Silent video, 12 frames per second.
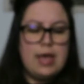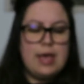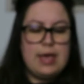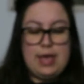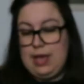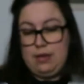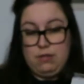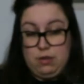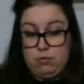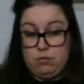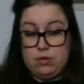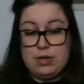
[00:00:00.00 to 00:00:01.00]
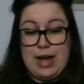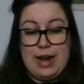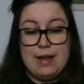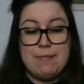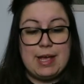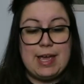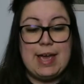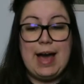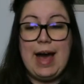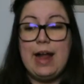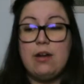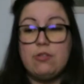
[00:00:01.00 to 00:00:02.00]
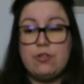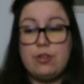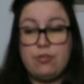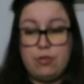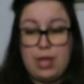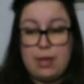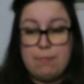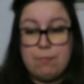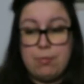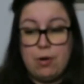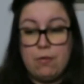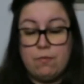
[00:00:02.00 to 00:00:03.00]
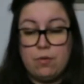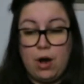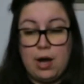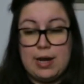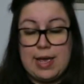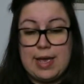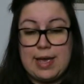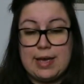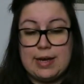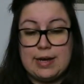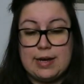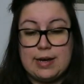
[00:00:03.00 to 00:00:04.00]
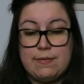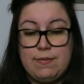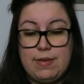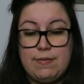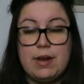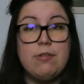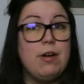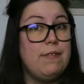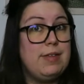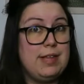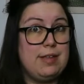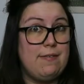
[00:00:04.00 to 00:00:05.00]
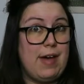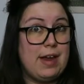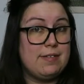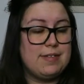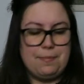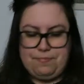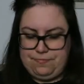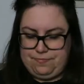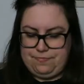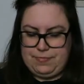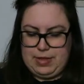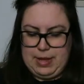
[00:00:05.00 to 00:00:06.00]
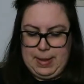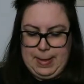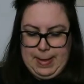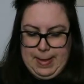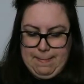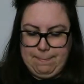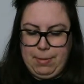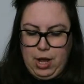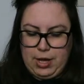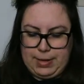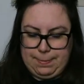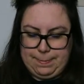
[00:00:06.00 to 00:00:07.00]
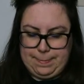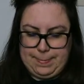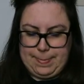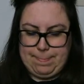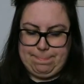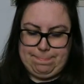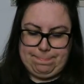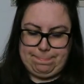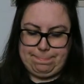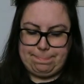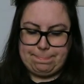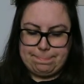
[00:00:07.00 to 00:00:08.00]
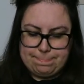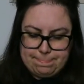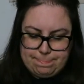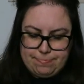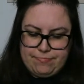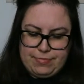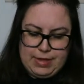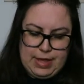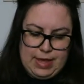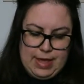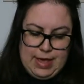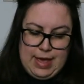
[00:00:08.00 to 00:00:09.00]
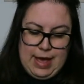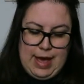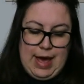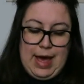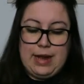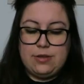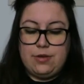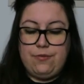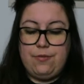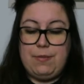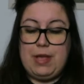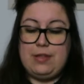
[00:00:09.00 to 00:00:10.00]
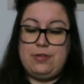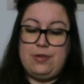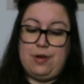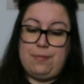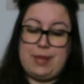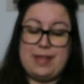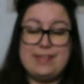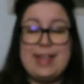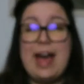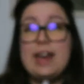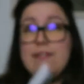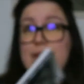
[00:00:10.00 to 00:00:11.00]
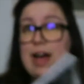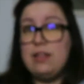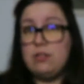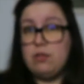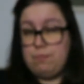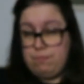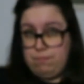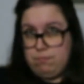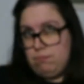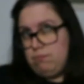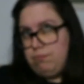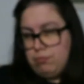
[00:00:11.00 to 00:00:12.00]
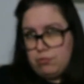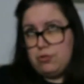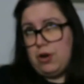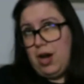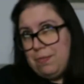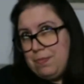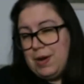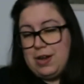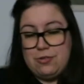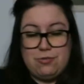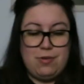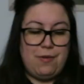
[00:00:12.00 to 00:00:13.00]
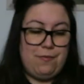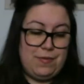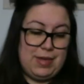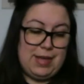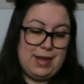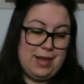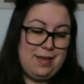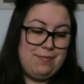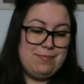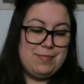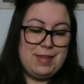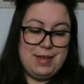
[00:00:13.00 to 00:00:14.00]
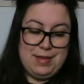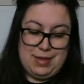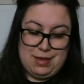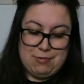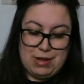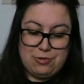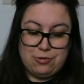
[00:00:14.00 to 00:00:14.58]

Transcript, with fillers: e istituzionale, ma che allo stesso tempo vuole eh, vivere una vita diversa. Poi, altro fumetto che sta arrivando purtroppo alla sua fine, in quanto